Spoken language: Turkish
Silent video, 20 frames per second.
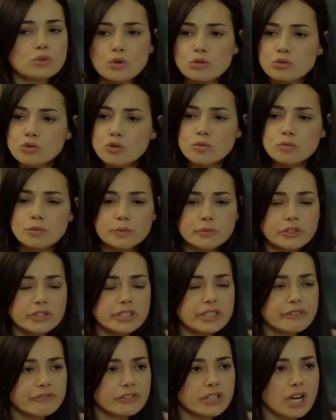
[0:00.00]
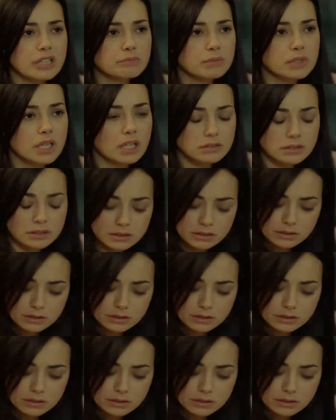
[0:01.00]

Yoksa umurumda değil Fırat Murat.